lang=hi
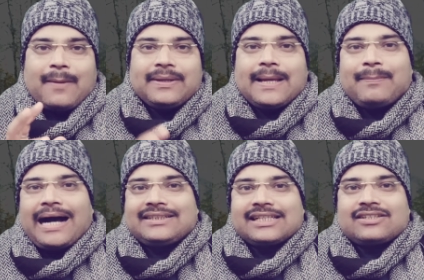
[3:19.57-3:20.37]
अब ये
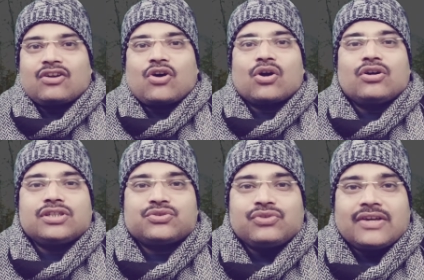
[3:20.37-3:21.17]
बात है कि सर कौन
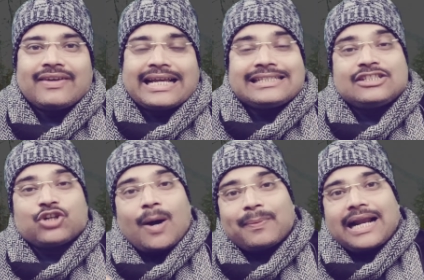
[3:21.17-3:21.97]
कौन से स्कूल की वैकेंसी
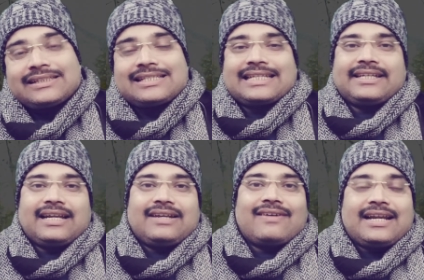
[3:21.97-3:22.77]
टॉप क्लासेस की
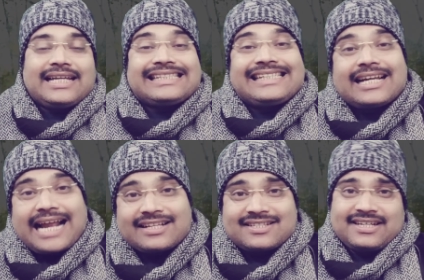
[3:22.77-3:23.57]
निकलने वाली है सीनियर
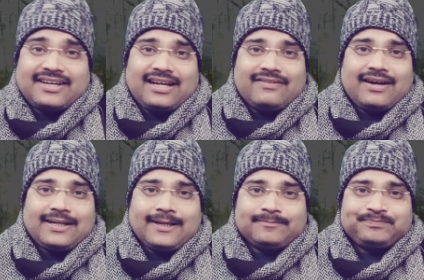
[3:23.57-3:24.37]
क्लासेस की निकलने
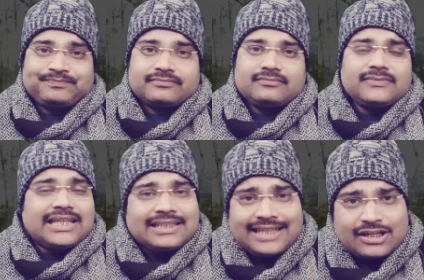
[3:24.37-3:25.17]
वाली
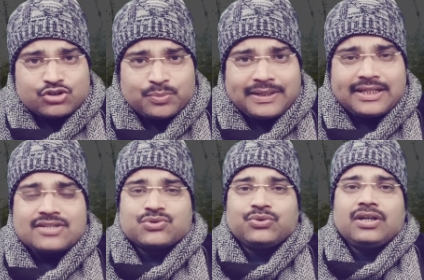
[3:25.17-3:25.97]
है दे आर सो
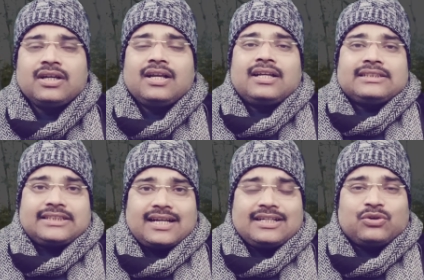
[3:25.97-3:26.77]
मेनी स्कूल
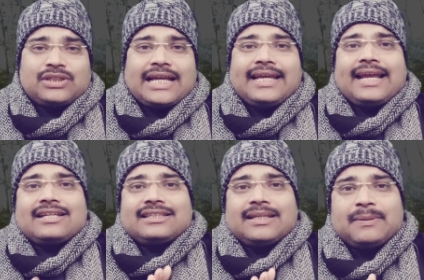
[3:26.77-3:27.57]
जनरली होता ये है
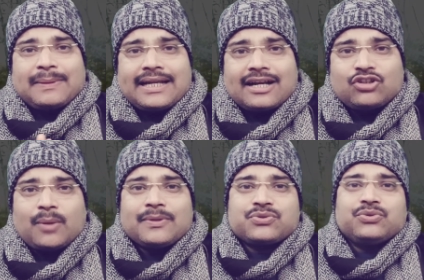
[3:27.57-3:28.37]
कि जितने भी पटना के
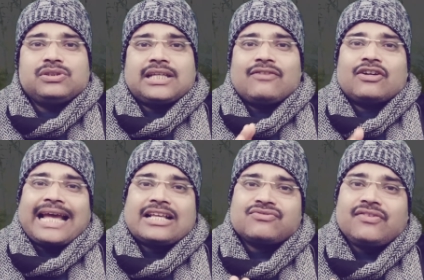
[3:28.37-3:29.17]
टॉप स्कूल्स हैं वो
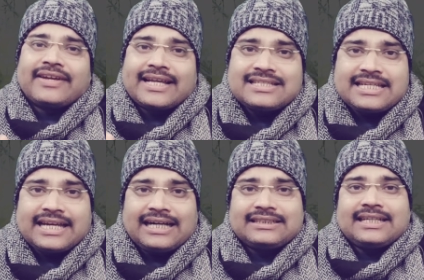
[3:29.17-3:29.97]
कैजुअल वैकेंसी
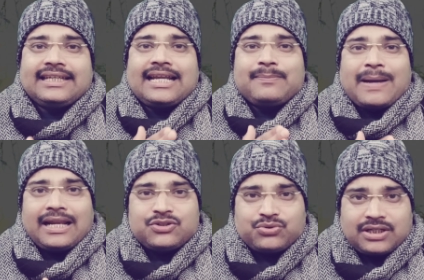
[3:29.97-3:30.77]
निकालते हैं यानी
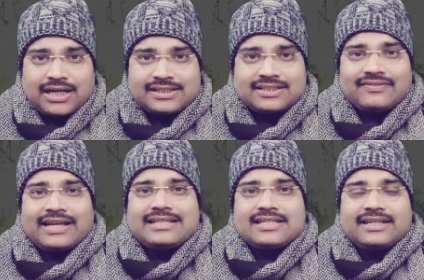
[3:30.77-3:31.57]
पहले जूनियर क्लासेस की
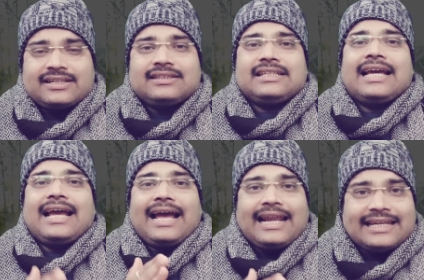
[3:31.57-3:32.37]
वैकेंसी निकलती
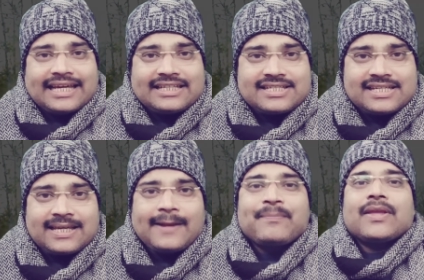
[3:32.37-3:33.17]
है एल
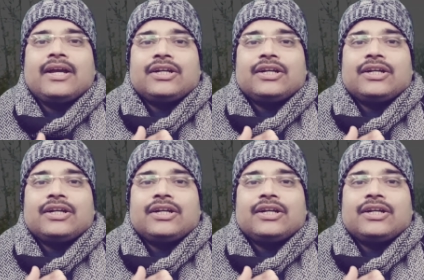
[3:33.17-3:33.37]
की